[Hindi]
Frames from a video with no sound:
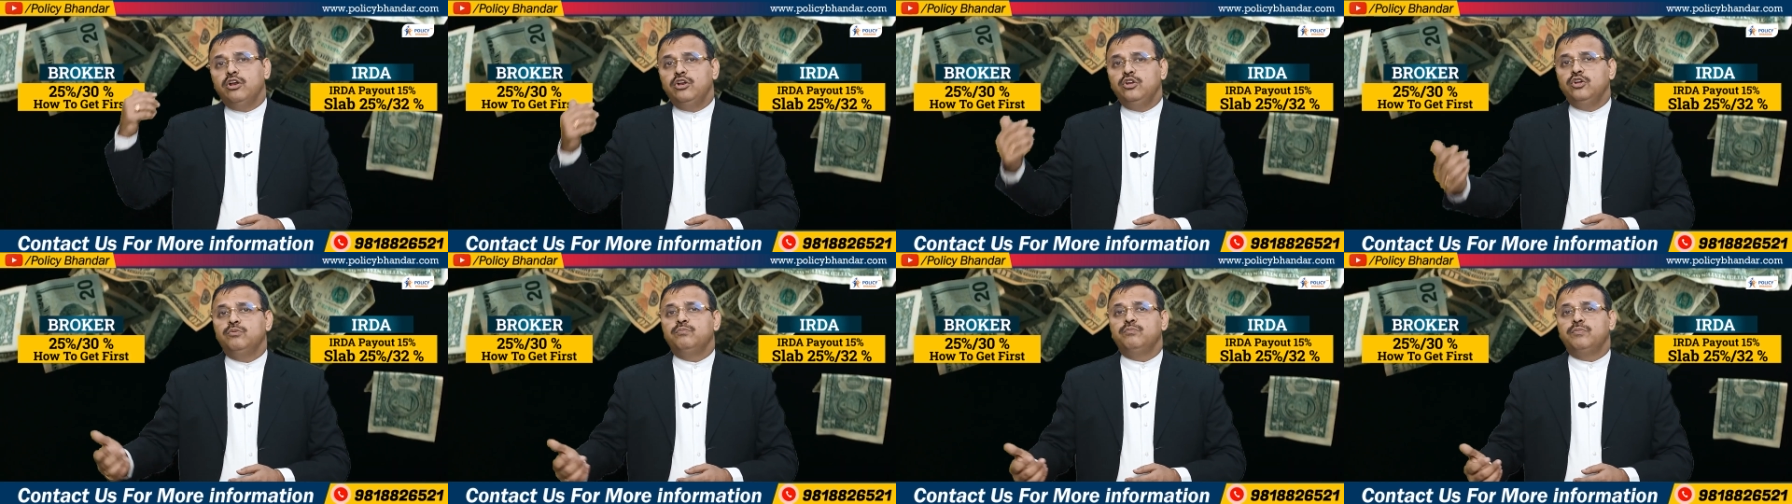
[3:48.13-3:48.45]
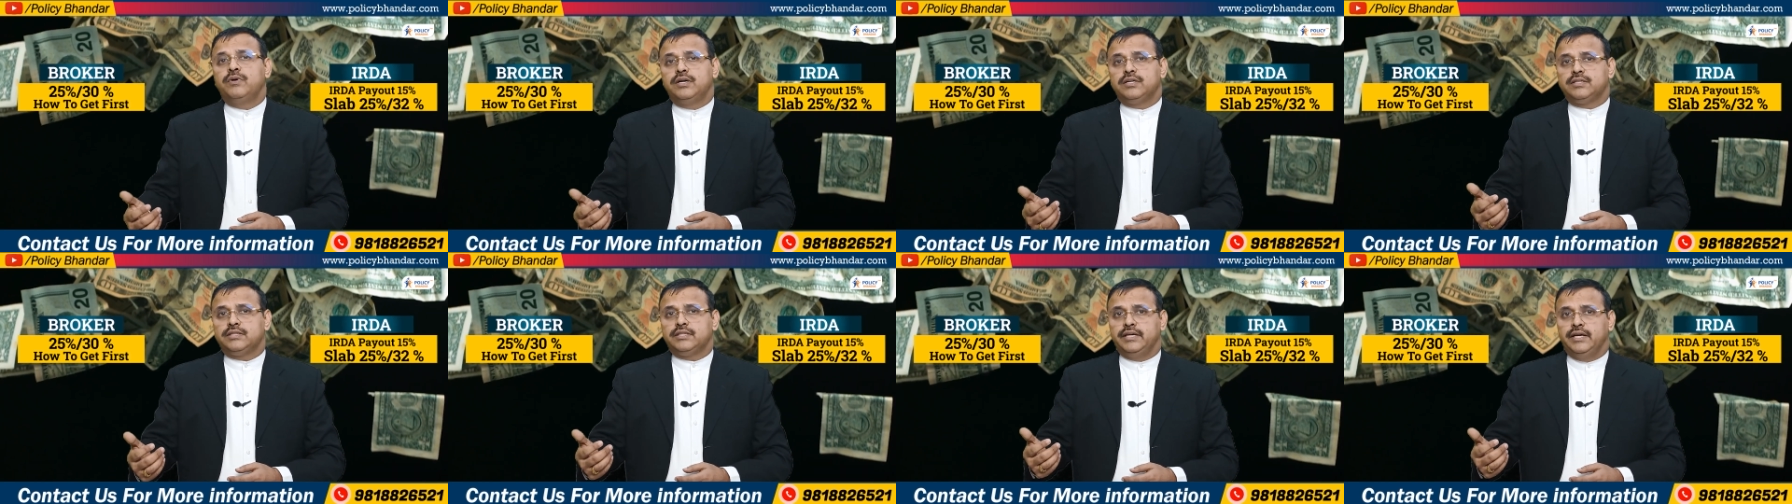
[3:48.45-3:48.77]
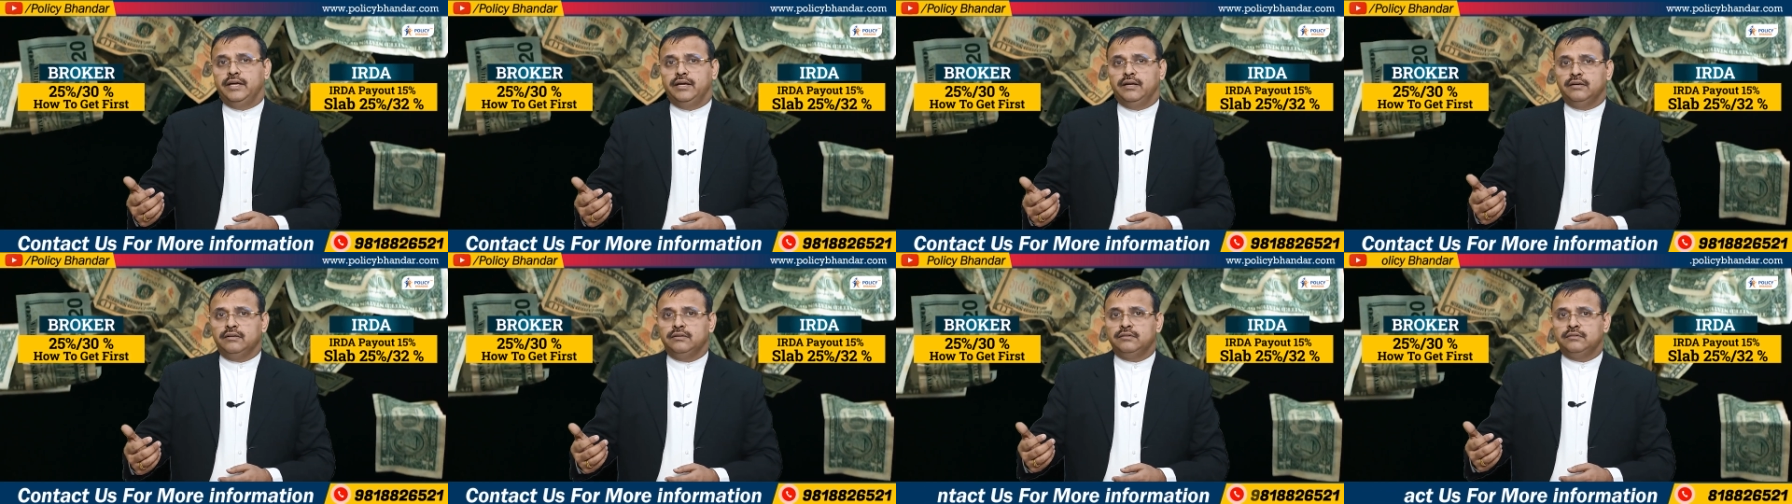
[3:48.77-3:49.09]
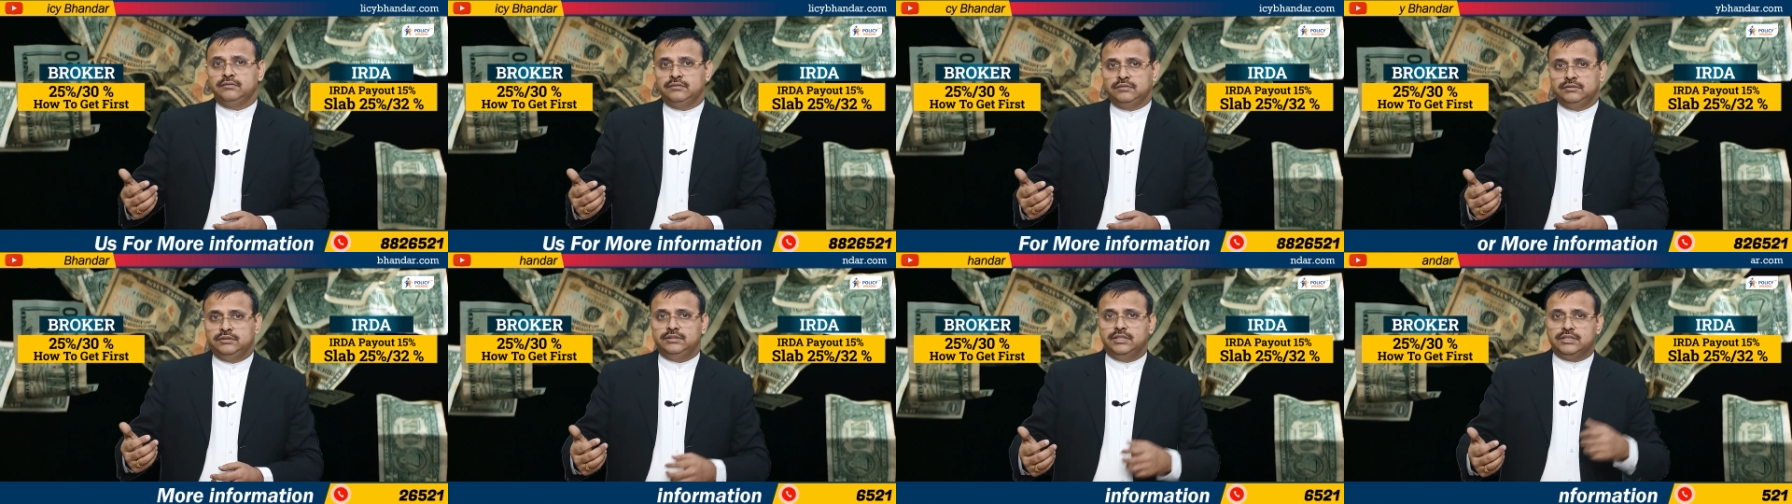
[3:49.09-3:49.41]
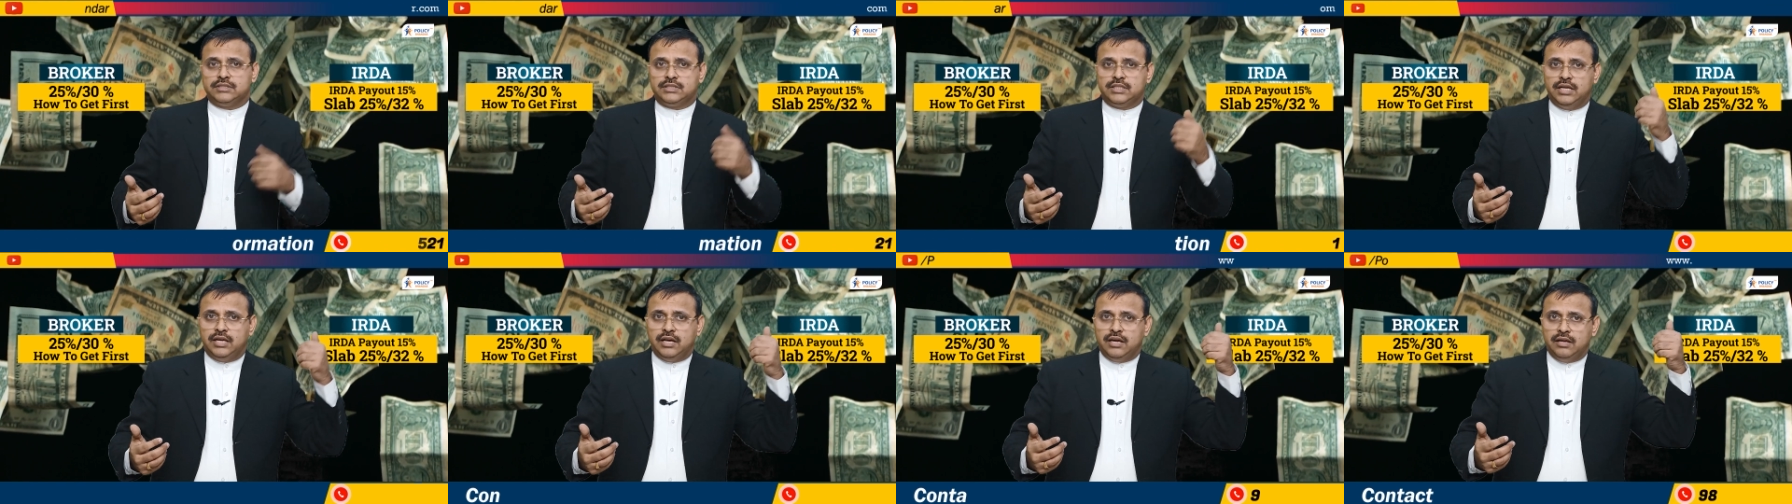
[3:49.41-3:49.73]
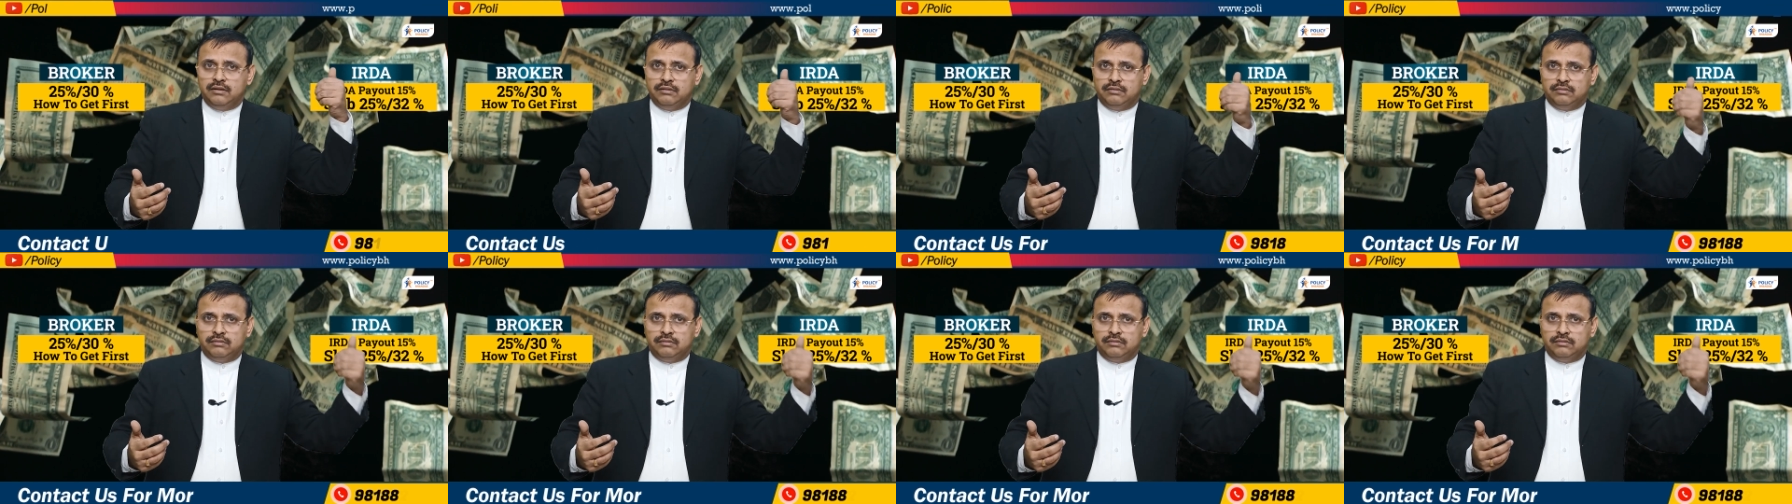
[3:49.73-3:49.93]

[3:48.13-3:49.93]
वॉल्यूम करते हैं जैसे